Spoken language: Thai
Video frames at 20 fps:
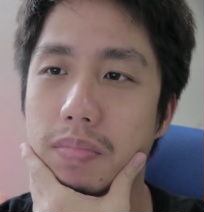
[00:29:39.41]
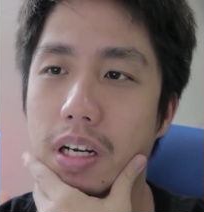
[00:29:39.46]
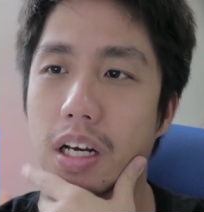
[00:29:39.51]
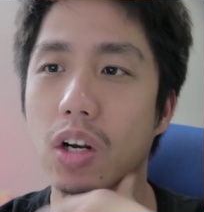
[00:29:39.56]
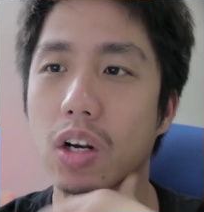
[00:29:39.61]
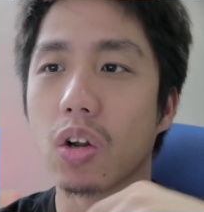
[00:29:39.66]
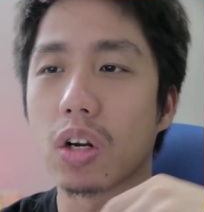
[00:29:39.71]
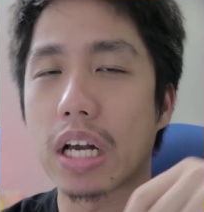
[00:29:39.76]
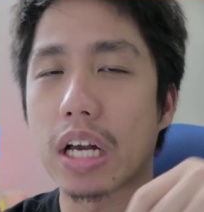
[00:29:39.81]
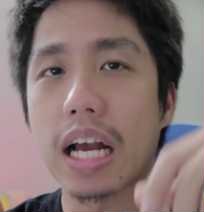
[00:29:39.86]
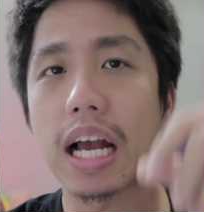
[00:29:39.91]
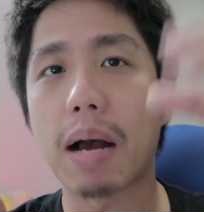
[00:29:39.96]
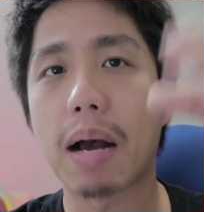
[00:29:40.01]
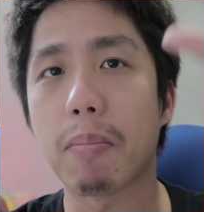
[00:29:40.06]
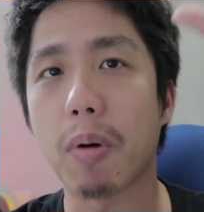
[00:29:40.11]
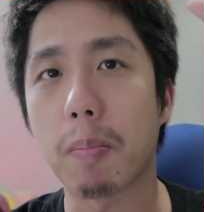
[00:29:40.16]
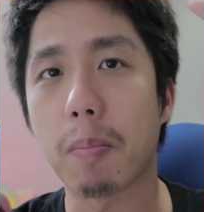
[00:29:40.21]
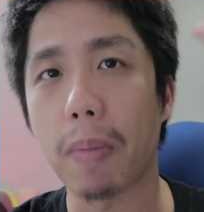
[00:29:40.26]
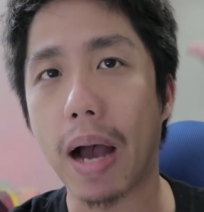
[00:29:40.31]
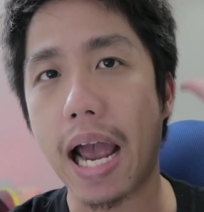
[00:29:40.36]
แล้วรถก็ขั
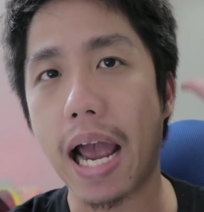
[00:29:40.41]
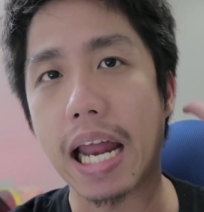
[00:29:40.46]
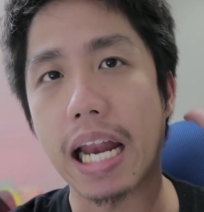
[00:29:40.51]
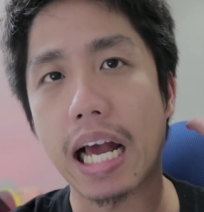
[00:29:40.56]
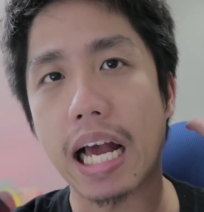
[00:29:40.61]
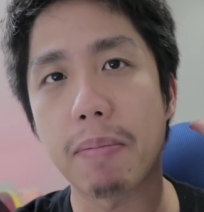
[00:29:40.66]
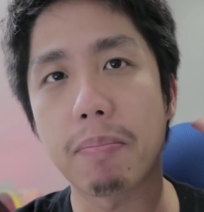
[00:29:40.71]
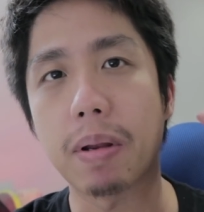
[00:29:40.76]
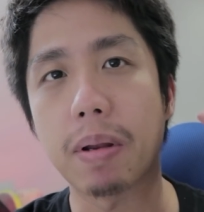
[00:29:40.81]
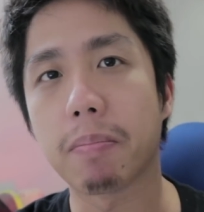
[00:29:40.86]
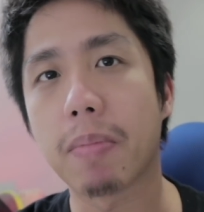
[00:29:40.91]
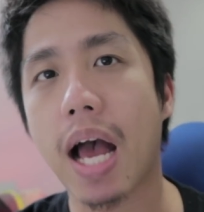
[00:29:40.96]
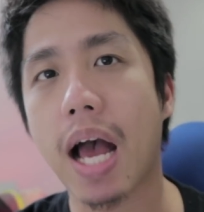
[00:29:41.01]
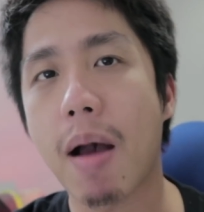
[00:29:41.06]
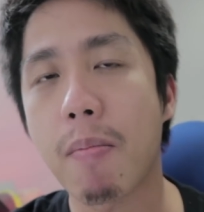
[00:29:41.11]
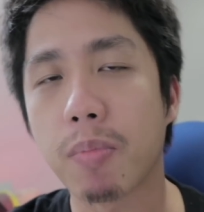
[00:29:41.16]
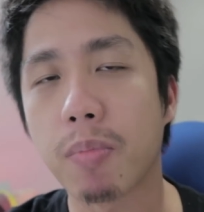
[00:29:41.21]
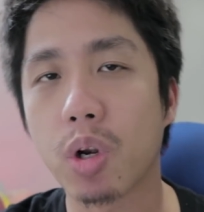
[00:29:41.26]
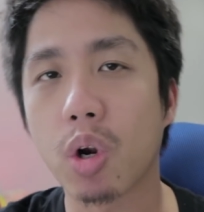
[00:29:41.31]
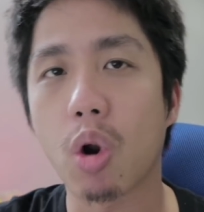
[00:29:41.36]
บออกไปนะครับเป็น
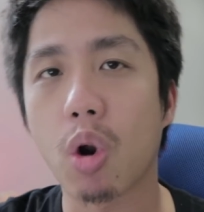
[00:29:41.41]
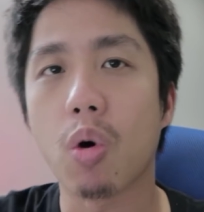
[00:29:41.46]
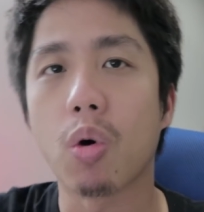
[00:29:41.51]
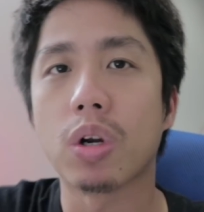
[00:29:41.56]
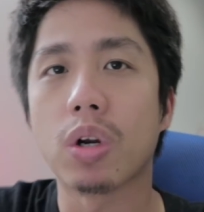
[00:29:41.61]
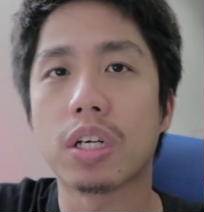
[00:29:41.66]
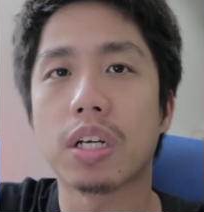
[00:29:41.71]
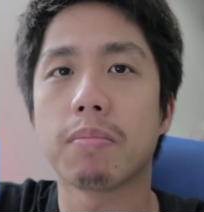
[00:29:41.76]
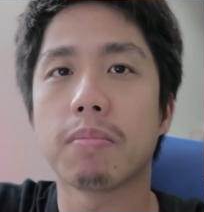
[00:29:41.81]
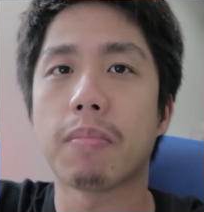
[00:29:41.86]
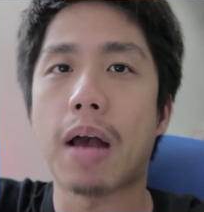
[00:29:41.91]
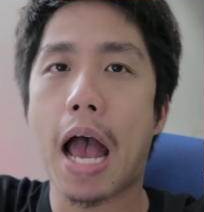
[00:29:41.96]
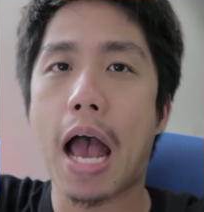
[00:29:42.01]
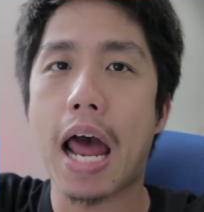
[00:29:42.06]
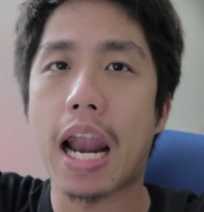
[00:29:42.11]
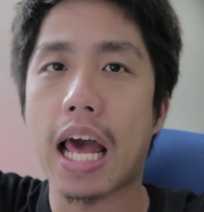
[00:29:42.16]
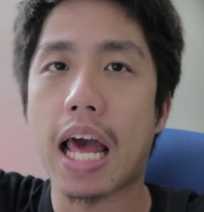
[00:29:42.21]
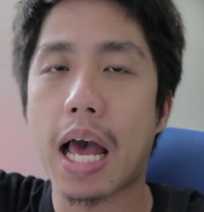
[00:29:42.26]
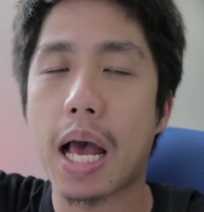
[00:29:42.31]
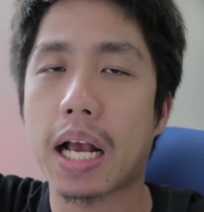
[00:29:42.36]
ภาพโดรนขึ้นมา
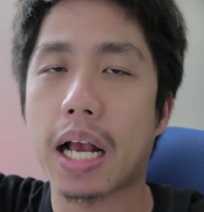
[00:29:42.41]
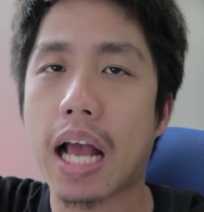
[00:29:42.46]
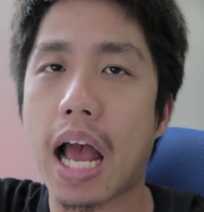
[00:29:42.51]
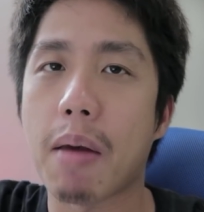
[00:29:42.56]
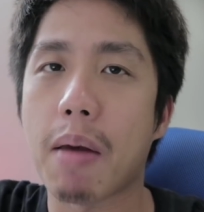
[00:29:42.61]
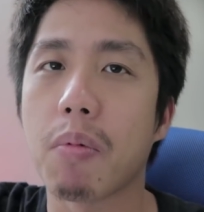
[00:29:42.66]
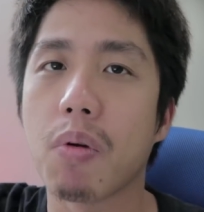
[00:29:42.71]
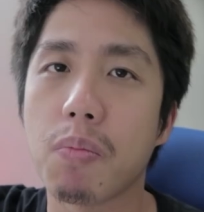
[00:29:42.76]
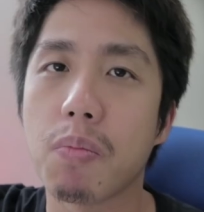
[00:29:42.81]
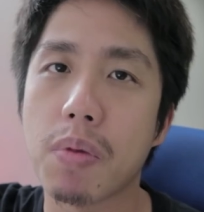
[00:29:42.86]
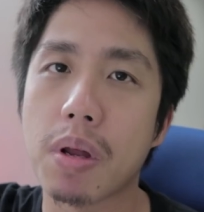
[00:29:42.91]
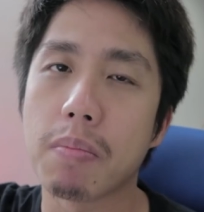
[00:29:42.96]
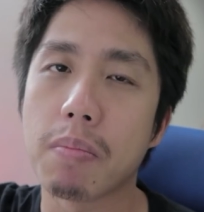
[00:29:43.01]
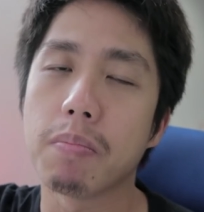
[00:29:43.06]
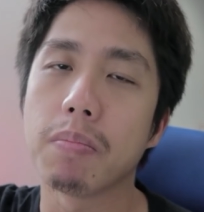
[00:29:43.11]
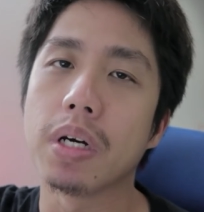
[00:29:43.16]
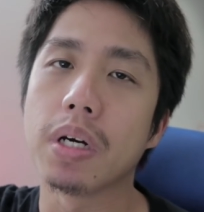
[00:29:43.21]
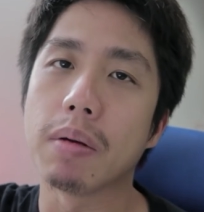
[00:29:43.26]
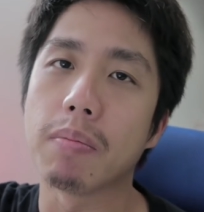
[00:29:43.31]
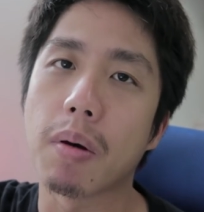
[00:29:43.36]
นะฮะกลายเป็นว่าเป็น
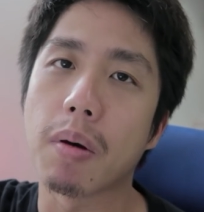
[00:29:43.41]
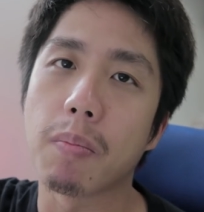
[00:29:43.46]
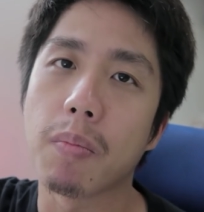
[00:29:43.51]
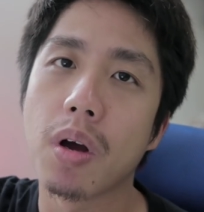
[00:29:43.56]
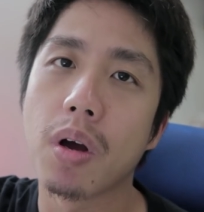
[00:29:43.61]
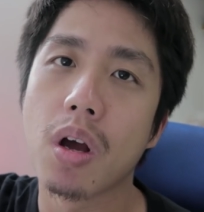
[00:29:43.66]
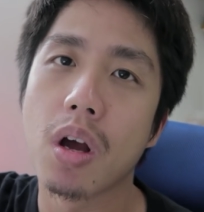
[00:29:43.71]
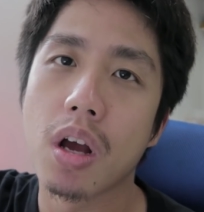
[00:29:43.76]
เหมือนแบบ